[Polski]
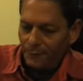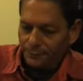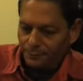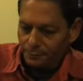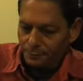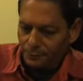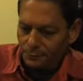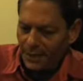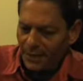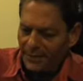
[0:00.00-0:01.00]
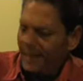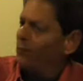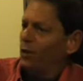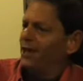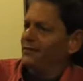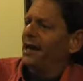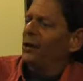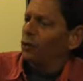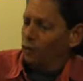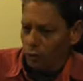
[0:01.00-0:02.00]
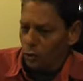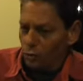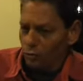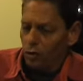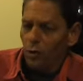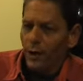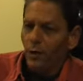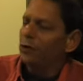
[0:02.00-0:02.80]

Ja na to wszystko patrzę jako na koniec pewnej epoki.